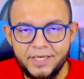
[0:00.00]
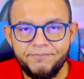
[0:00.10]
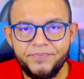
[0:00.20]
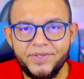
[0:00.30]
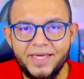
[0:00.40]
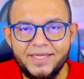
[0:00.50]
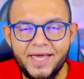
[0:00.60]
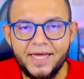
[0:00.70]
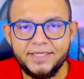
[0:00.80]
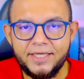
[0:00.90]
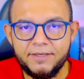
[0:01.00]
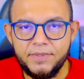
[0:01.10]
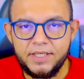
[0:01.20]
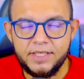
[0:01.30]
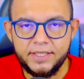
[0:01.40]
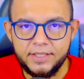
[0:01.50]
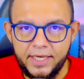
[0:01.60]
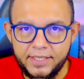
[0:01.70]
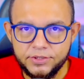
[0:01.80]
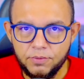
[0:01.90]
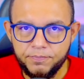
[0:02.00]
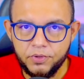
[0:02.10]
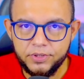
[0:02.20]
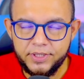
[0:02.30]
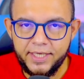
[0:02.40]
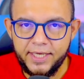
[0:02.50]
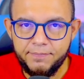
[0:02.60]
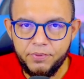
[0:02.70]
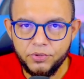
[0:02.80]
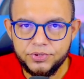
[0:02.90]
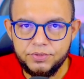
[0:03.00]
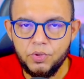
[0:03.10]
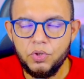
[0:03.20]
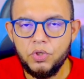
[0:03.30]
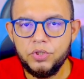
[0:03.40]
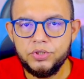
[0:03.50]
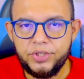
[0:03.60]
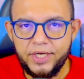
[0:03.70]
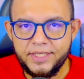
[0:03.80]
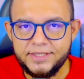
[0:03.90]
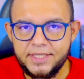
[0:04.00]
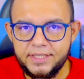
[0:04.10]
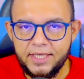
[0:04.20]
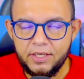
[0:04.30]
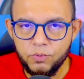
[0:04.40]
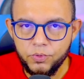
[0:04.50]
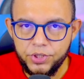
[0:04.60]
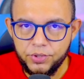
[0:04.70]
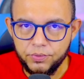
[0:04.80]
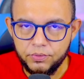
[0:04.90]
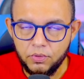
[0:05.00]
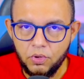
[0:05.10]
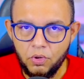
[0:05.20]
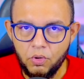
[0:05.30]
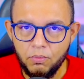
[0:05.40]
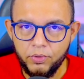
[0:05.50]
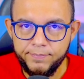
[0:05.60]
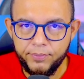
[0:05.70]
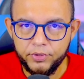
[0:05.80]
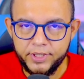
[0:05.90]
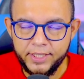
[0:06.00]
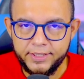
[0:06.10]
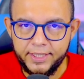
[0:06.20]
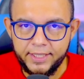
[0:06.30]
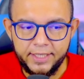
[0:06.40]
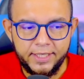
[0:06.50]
que ya termina el soporte el próximo 13 de junio. Ojo, muy importante.